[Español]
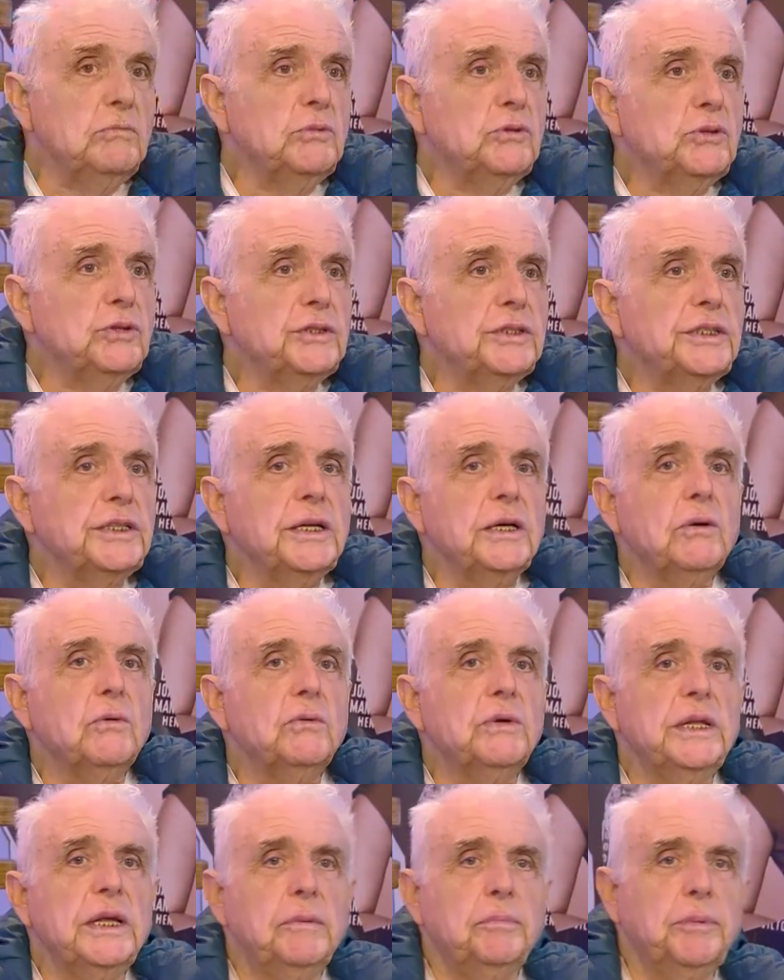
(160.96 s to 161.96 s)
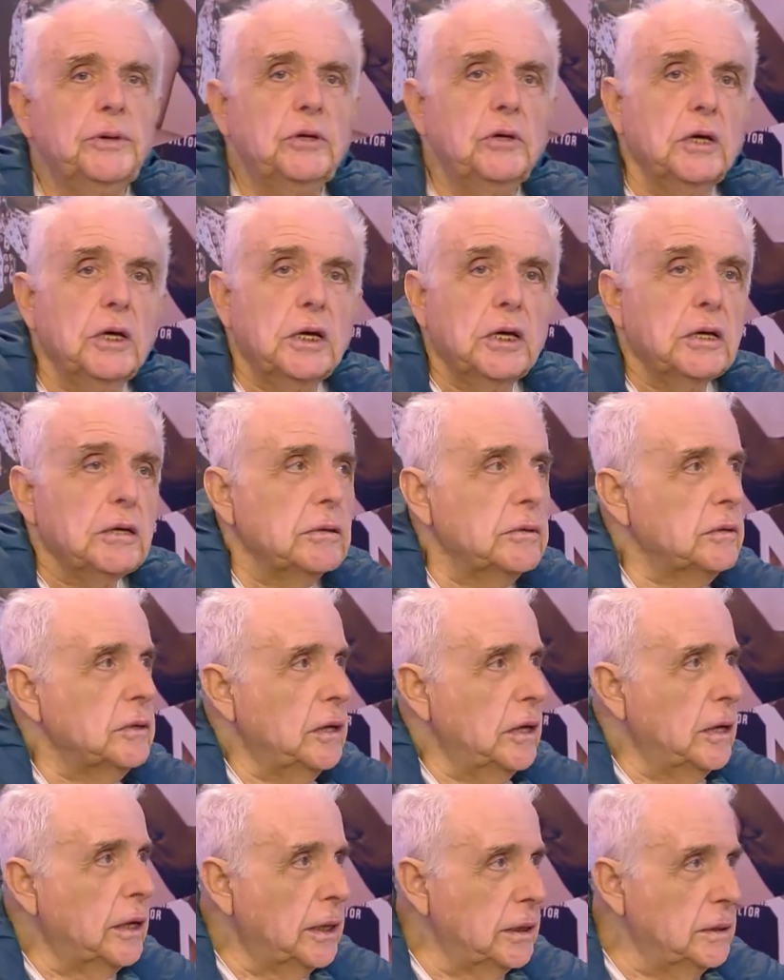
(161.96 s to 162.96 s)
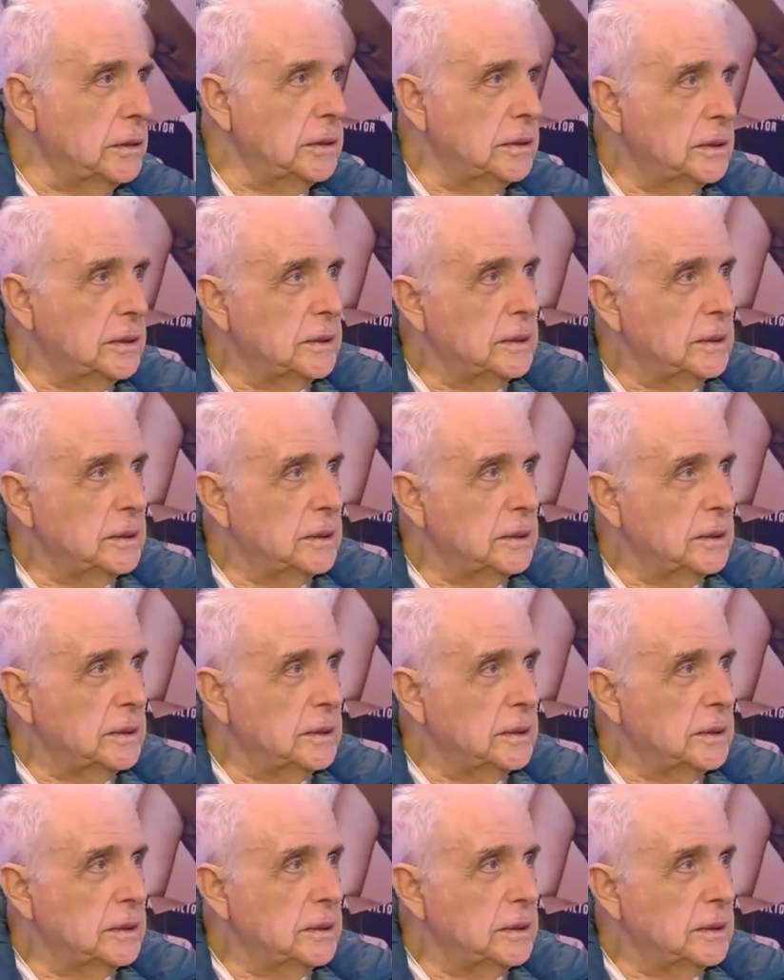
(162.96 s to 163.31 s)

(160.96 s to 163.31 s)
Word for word: mundo se tiene que cuidar. pero... un momentito. Tú tuviste en